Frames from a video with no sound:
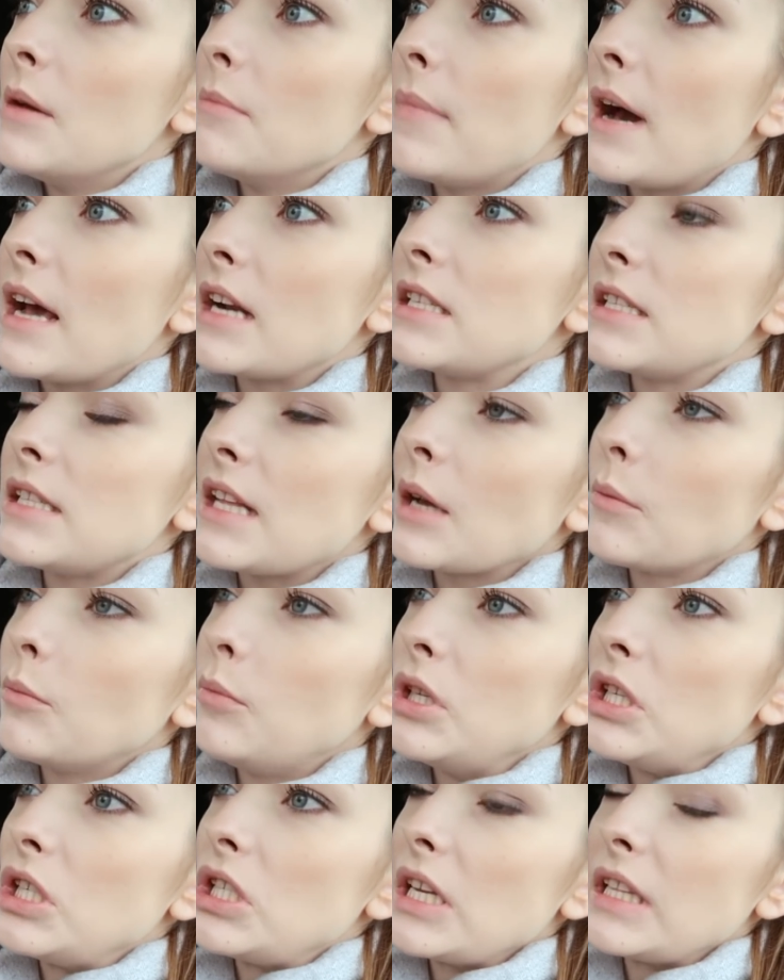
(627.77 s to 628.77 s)
Bardziej tak
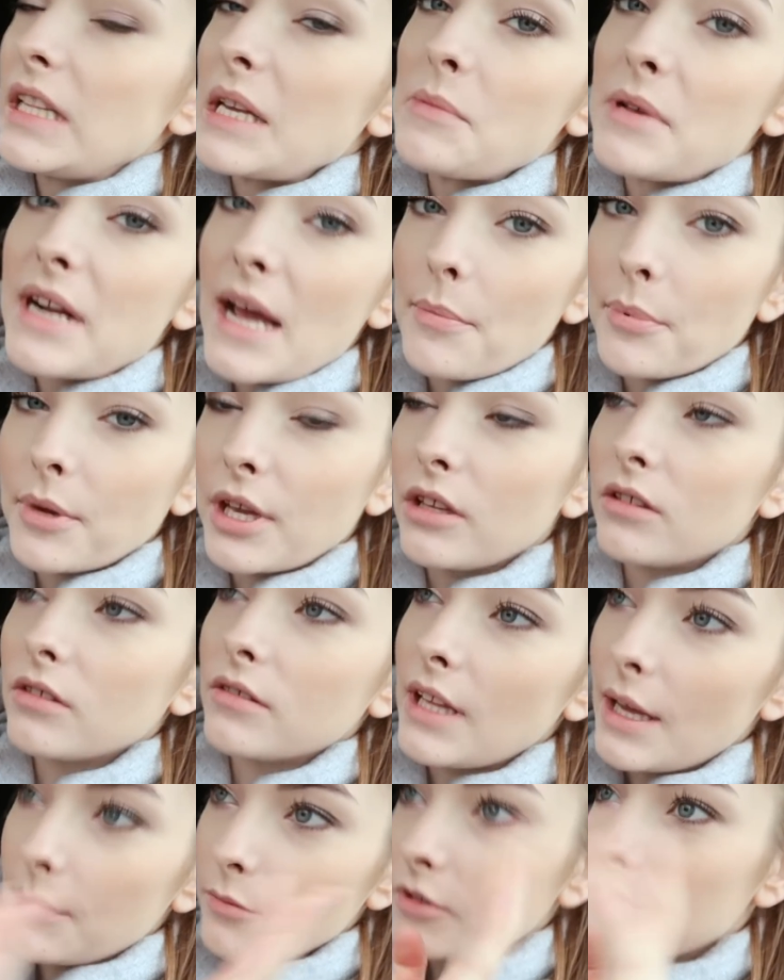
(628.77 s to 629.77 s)
bliżej tam rabki, to
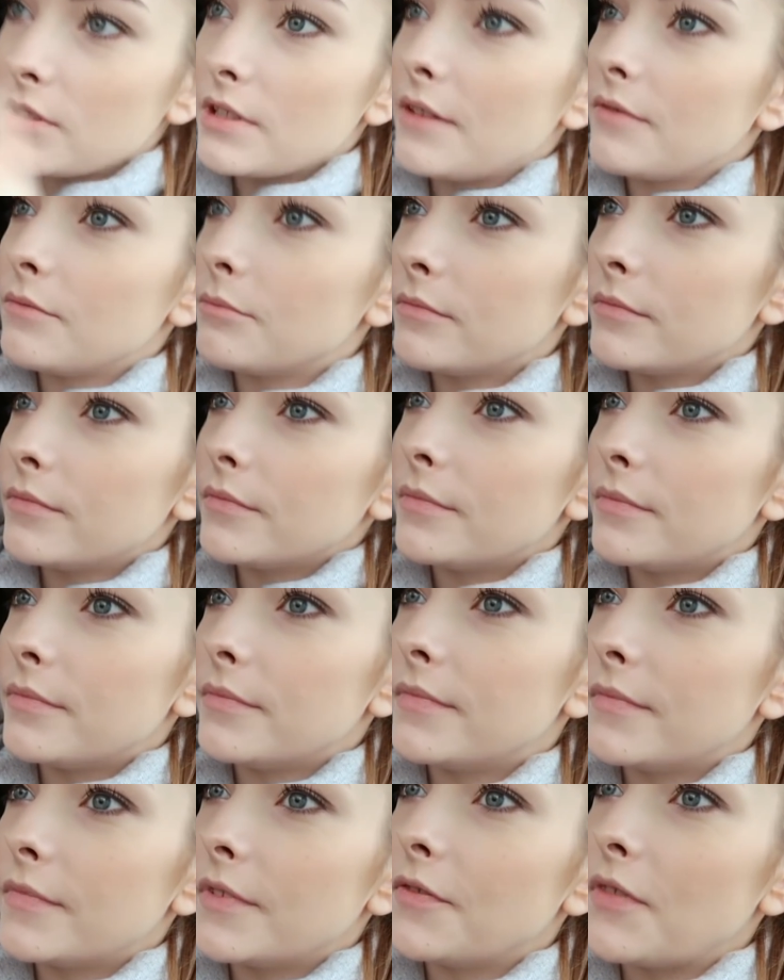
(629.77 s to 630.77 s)
tam to znam
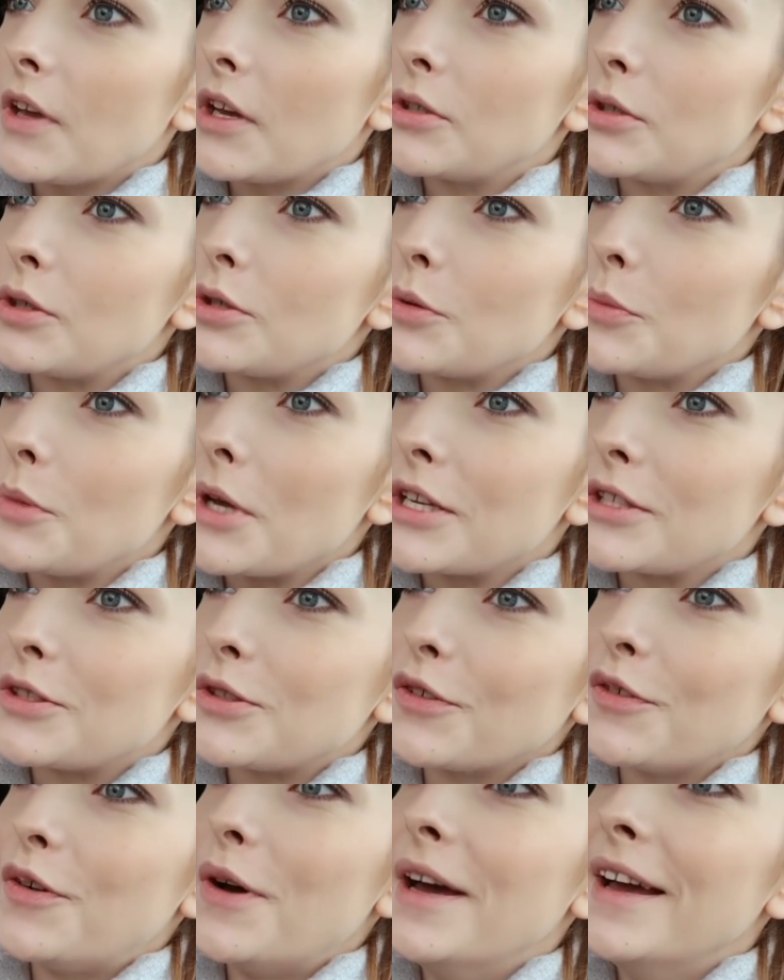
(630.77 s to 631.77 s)
większość
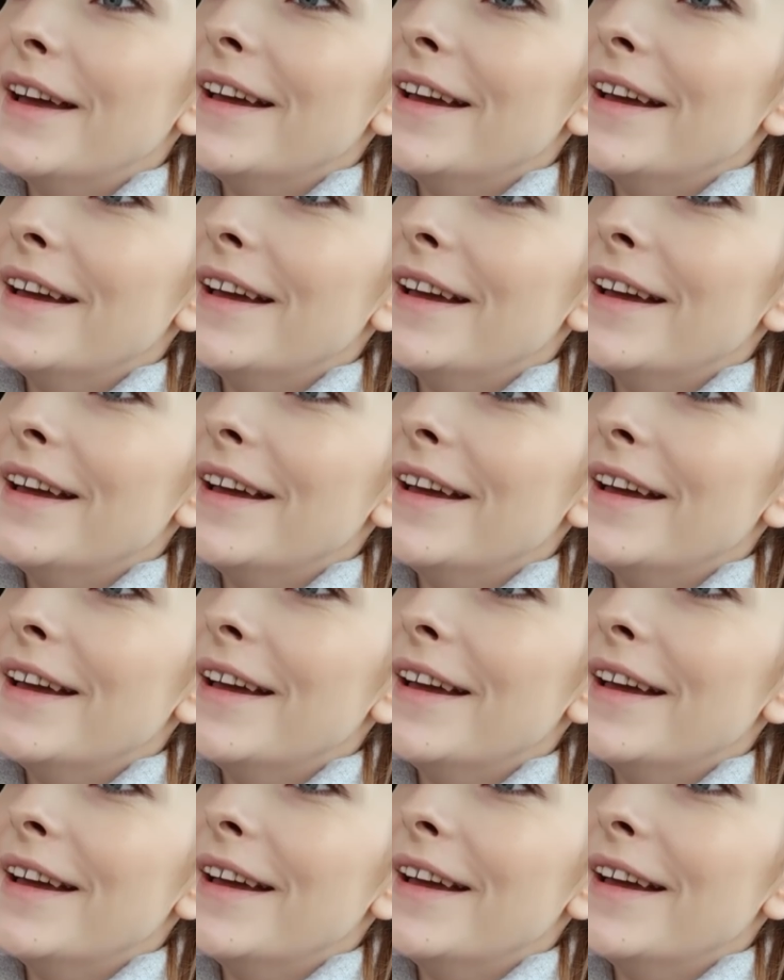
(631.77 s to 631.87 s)
objazdów,